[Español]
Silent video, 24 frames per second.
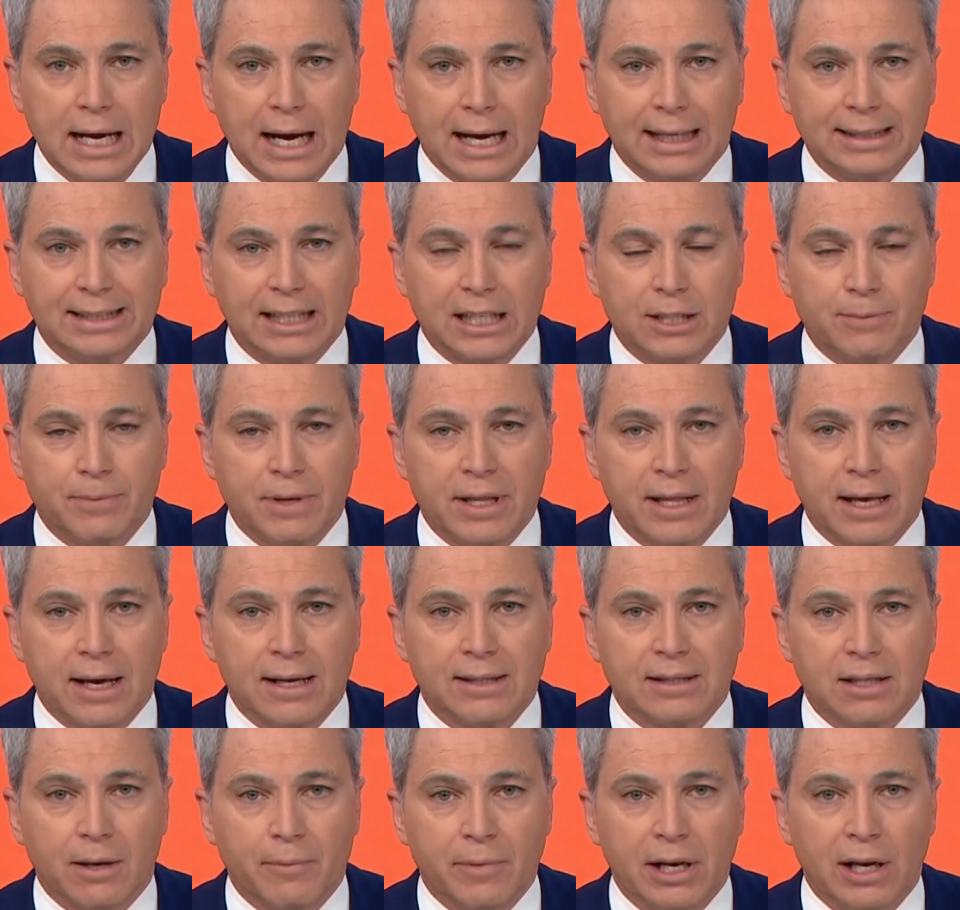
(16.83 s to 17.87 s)
A3 Media
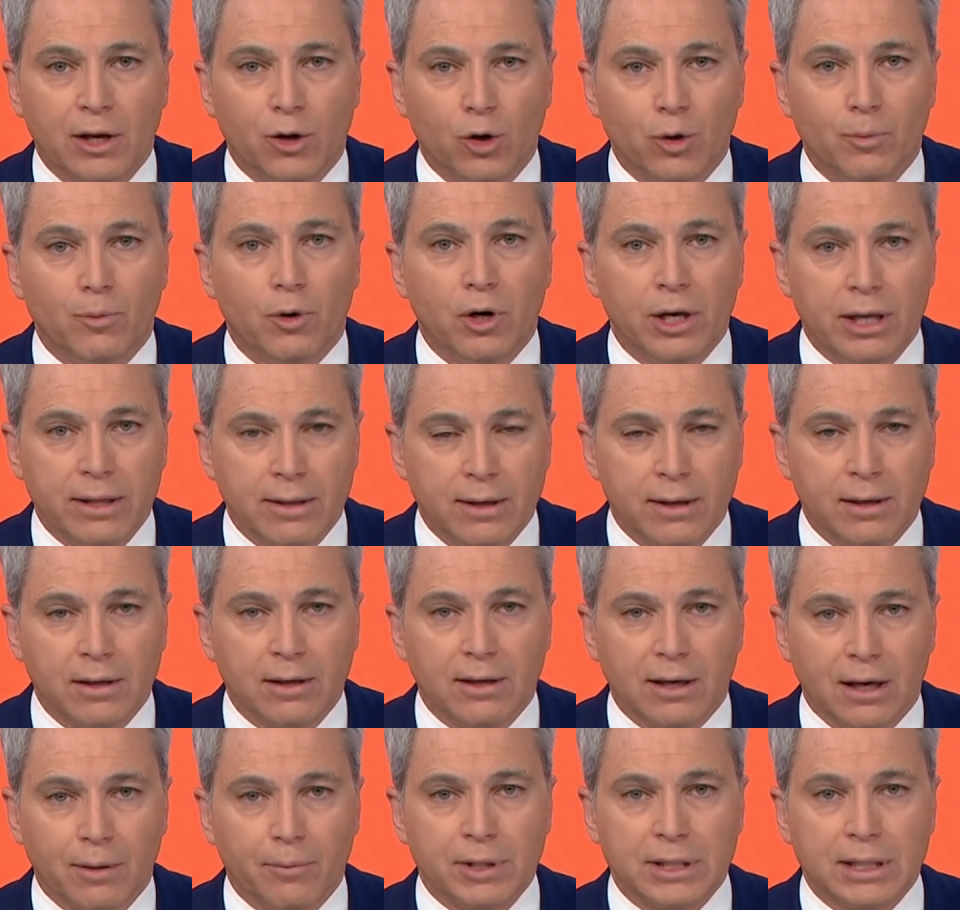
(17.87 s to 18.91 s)
es también el grupo
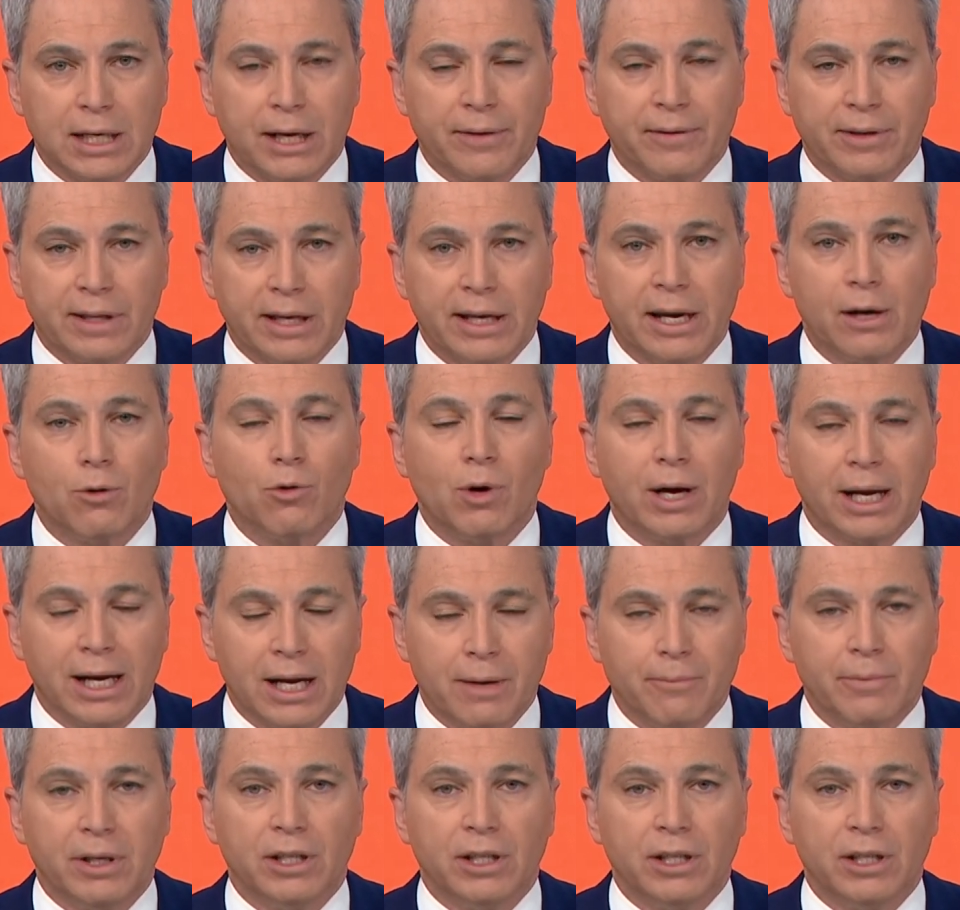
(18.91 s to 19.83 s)
líder, a pesar de tener un canal